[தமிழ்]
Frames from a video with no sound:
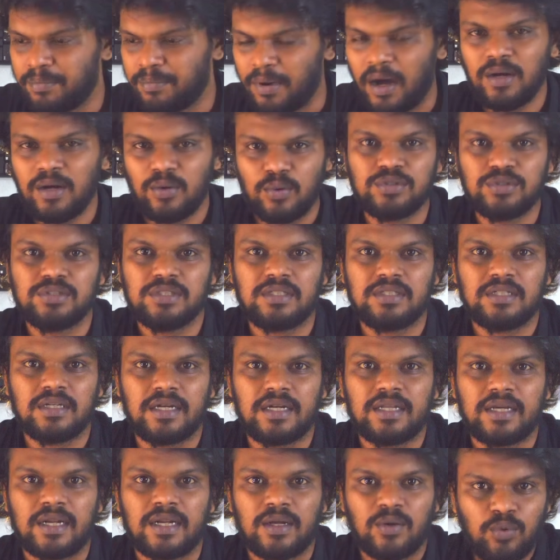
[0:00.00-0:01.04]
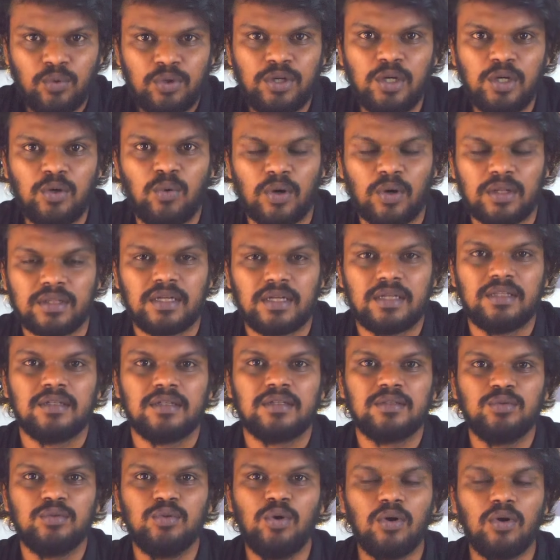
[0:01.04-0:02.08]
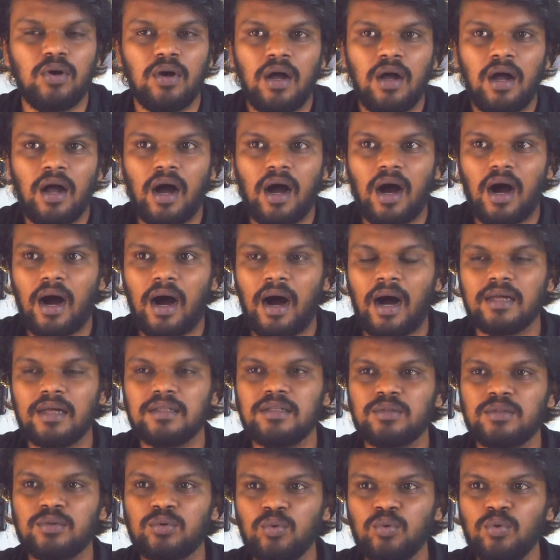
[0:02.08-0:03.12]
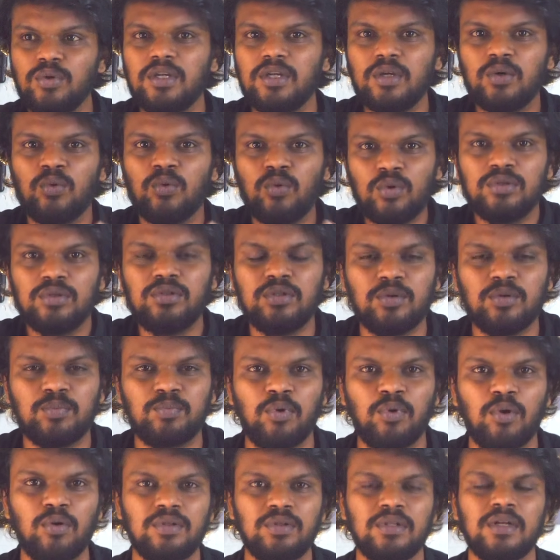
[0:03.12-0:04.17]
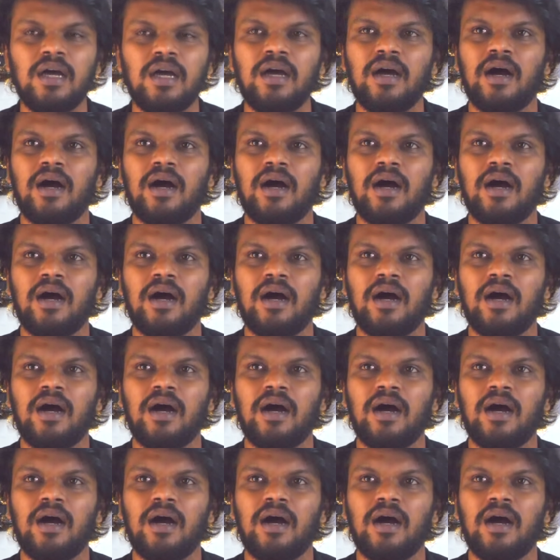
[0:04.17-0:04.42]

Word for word: பால் குடிச்சிட்டுன்னு நினைக்கிறேன் குட்டி குழந்தை அது ஸோ அதை தூக்கி கொடுத்துட்டு போகுதுன்னா